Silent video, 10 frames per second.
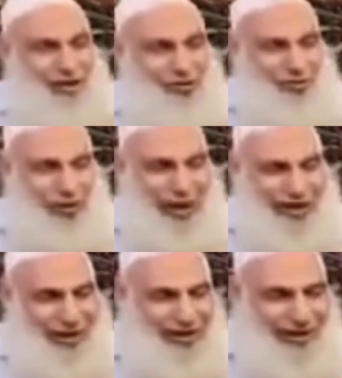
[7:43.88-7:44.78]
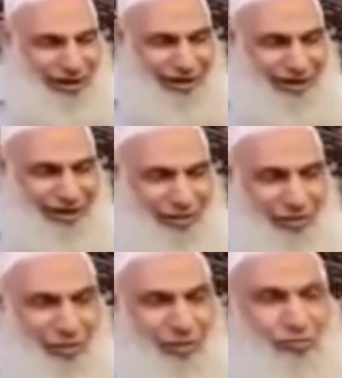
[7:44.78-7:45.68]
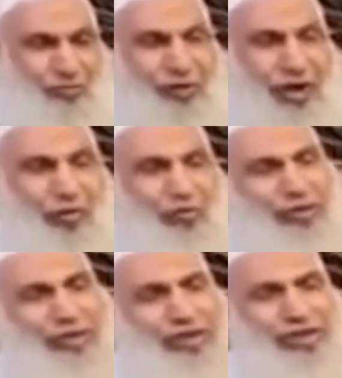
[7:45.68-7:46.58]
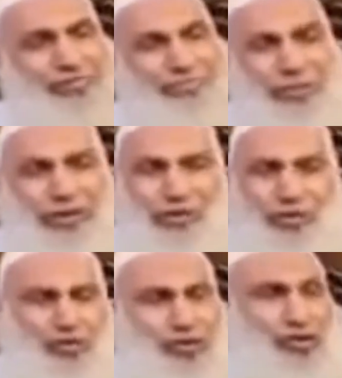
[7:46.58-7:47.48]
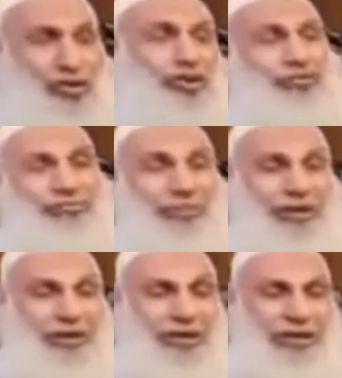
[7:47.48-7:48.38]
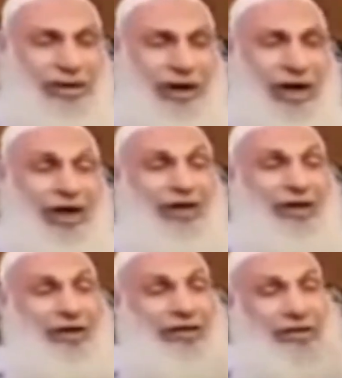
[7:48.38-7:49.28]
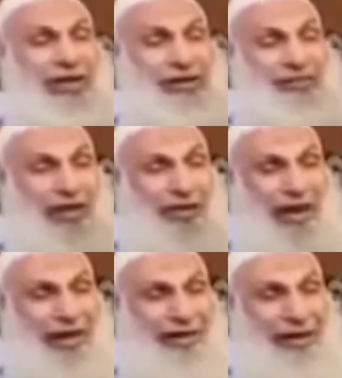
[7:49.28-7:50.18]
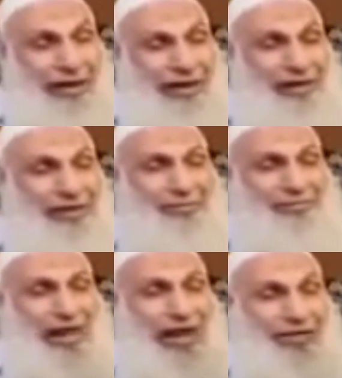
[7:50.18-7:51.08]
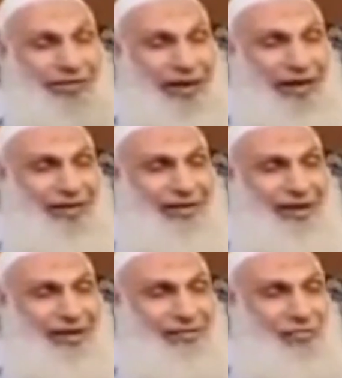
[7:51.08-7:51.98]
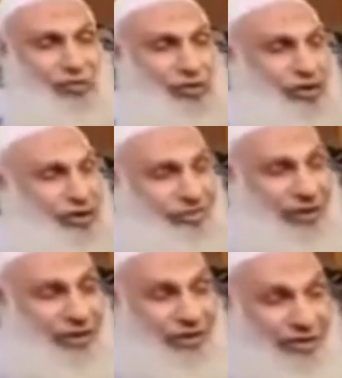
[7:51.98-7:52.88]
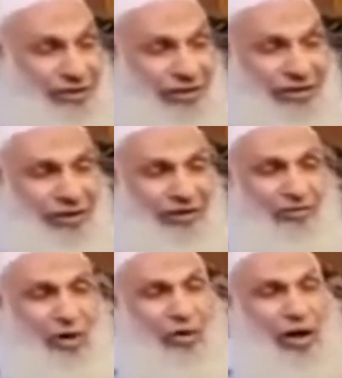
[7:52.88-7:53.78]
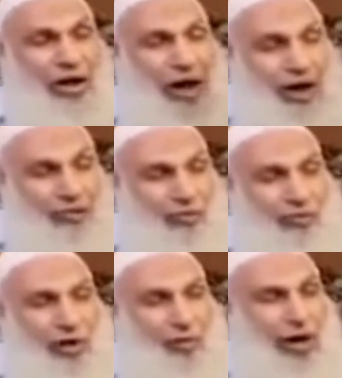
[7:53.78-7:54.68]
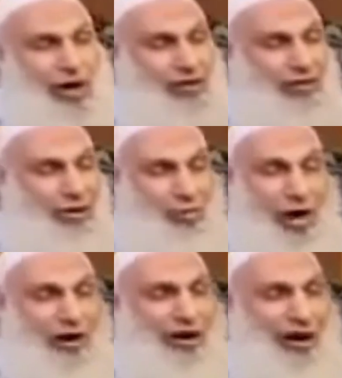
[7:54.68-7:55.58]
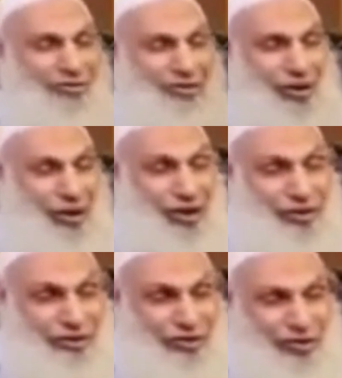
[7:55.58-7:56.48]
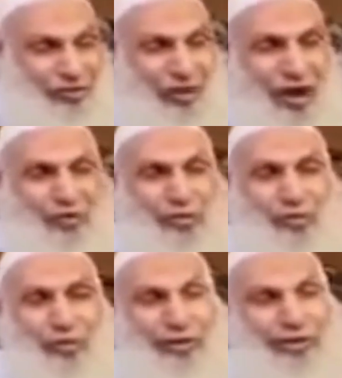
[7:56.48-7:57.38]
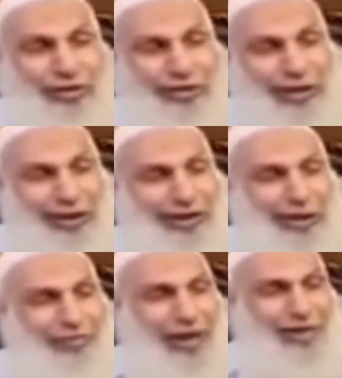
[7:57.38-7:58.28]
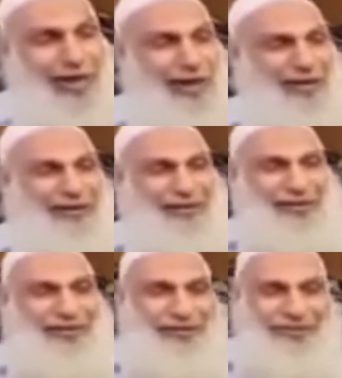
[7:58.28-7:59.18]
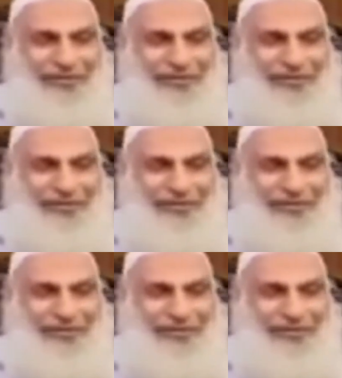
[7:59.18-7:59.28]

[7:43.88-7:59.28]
الدور علي قلت له اسمي رشدي قال لي انت اسمك على اسم اعدائنا المسلمين ووقعتك وقعتين وهتدخل النار مع الهالكين